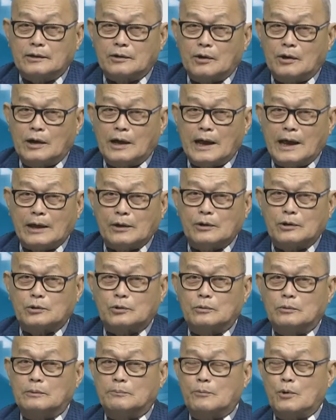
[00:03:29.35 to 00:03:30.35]
có ai nó
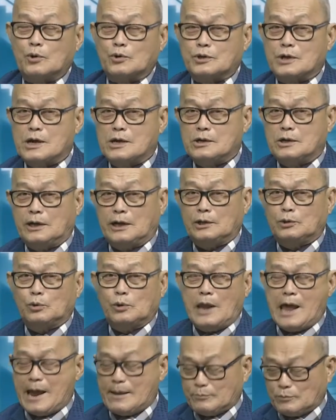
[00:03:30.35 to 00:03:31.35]
ừ, môi giới nó để tôi
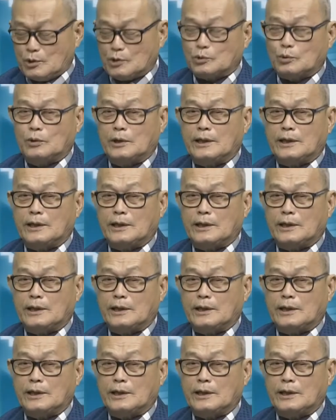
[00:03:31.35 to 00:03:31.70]
làm cho tôi